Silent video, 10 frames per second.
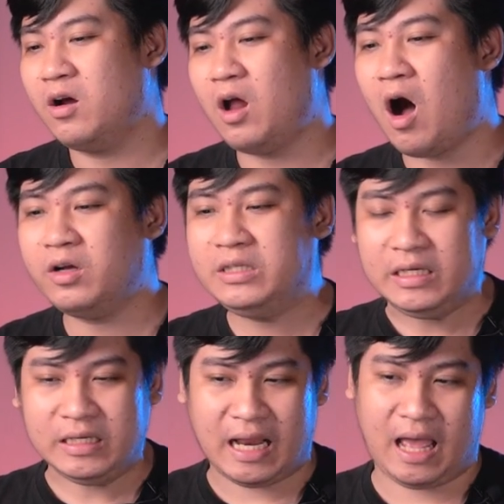đó
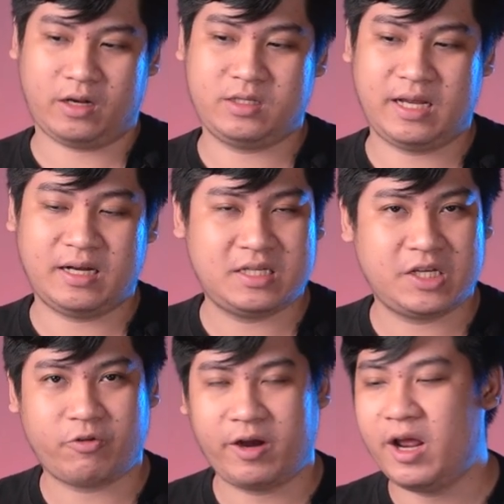chính là
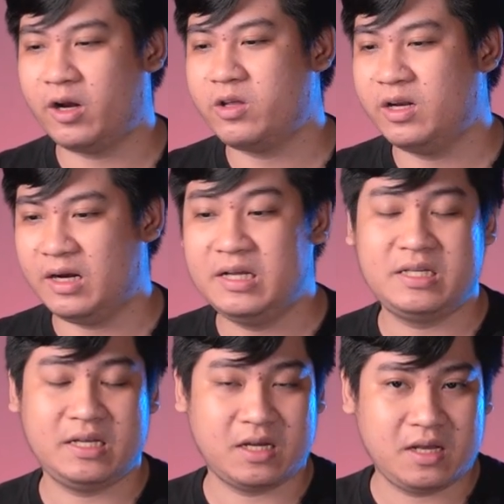Genesis Trading đó chính là
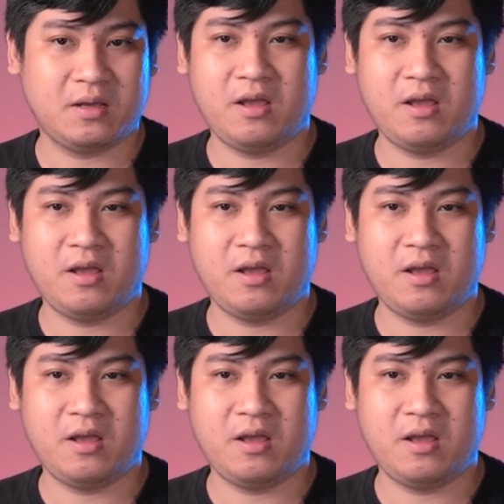DCG